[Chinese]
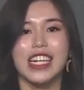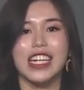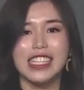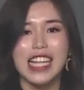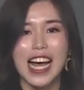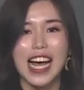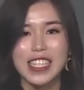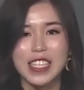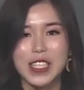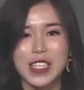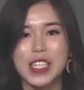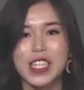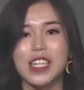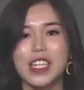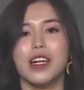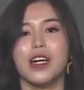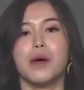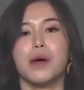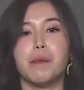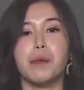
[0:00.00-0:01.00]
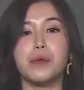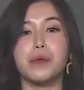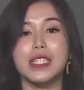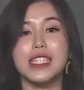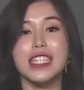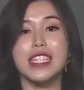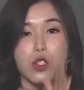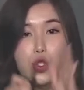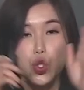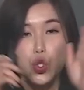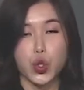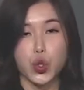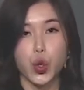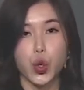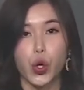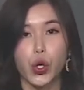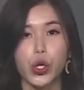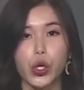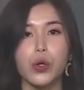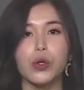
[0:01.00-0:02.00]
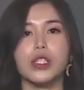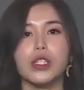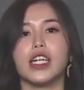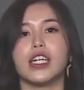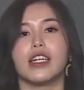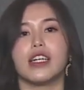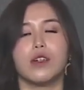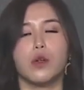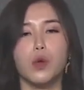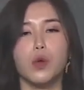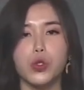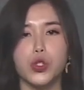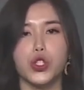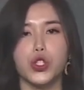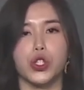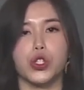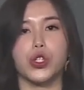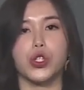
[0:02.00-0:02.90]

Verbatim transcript: 但是不是所有的物质